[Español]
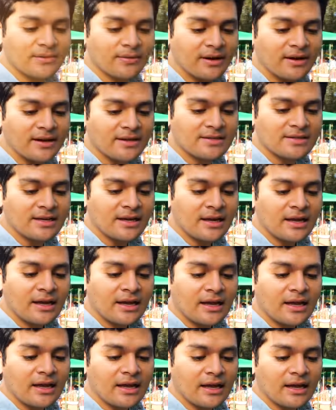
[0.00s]
de varias
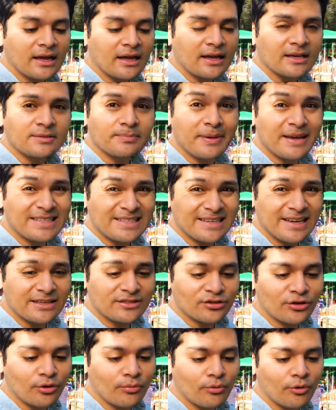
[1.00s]
eh,
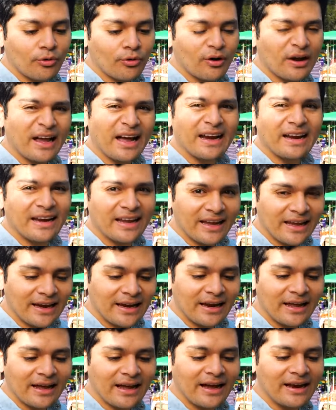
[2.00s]
especias como
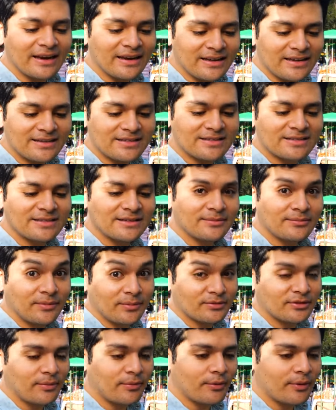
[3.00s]
canela, anís.
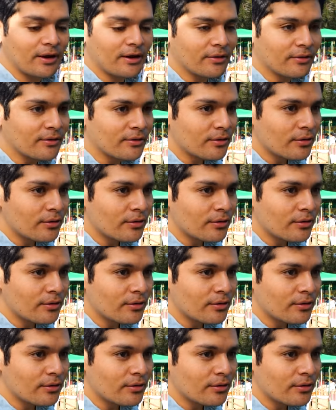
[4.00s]
Vamos a probarlo.